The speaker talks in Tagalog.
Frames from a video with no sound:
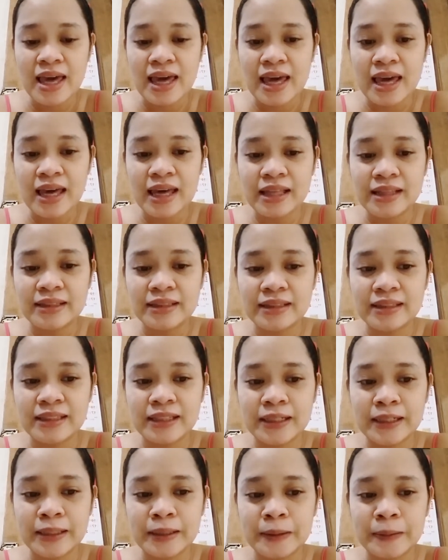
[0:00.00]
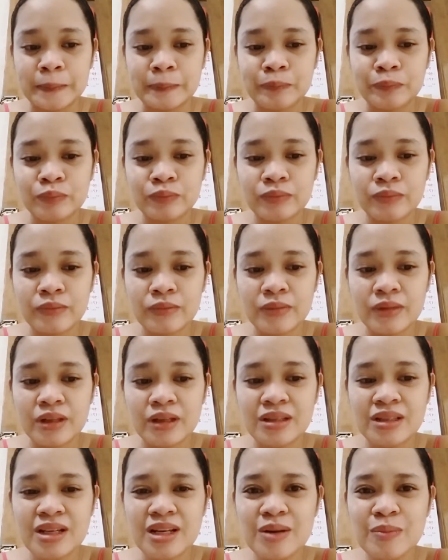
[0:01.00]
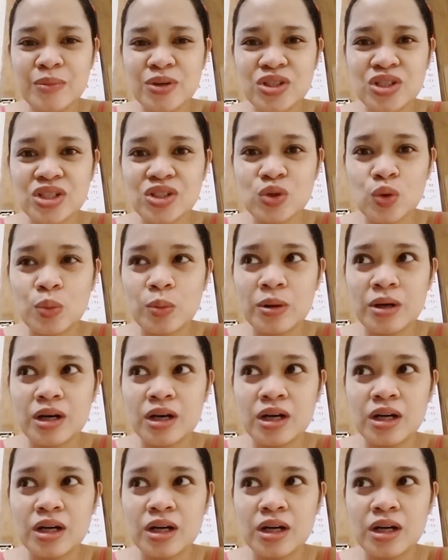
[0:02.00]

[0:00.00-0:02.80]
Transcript: And um, hindi naman siya sobrang